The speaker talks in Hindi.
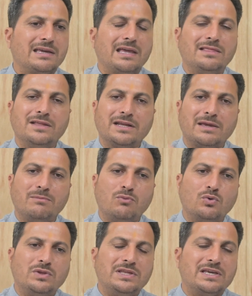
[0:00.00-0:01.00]
केंद्र की
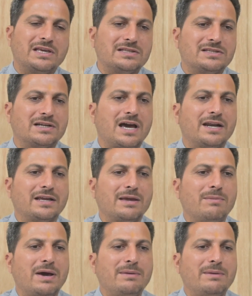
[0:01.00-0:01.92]
मोदी जी की सरकार के